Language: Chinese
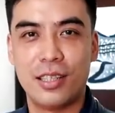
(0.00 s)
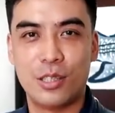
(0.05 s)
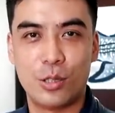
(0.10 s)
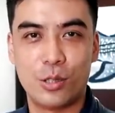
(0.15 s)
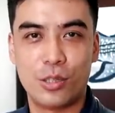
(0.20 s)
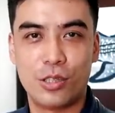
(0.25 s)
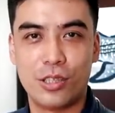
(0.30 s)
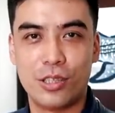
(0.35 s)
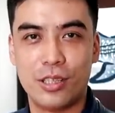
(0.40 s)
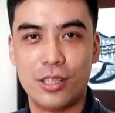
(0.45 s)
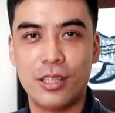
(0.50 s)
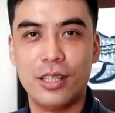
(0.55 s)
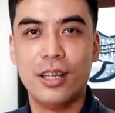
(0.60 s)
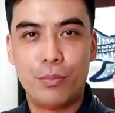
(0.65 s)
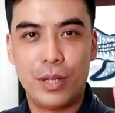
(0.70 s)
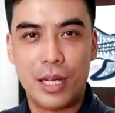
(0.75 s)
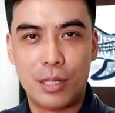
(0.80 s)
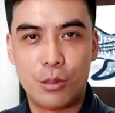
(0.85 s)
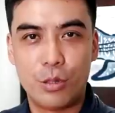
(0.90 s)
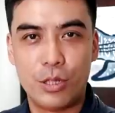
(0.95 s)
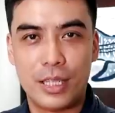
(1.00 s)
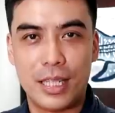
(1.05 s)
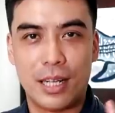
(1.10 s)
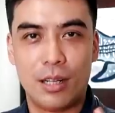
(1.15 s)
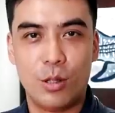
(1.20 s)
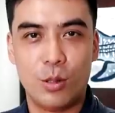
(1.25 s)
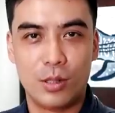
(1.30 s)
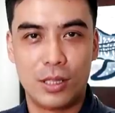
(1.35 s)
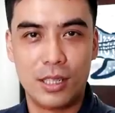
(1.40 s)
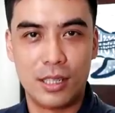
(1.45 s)
那就是不要去
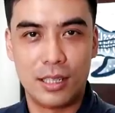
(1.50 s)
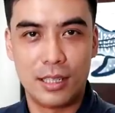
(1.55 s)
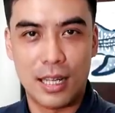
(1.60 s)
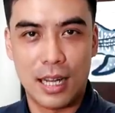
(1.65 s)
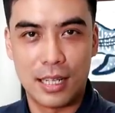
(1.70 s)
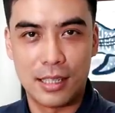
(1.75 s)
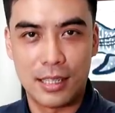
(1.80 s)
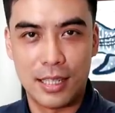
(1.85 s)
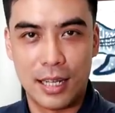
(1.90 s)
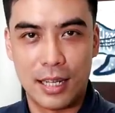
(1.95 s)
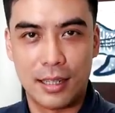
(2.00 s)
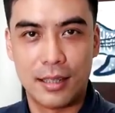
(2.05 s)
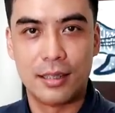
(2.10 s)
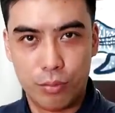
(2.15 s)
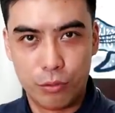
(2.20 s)
想红色的大象，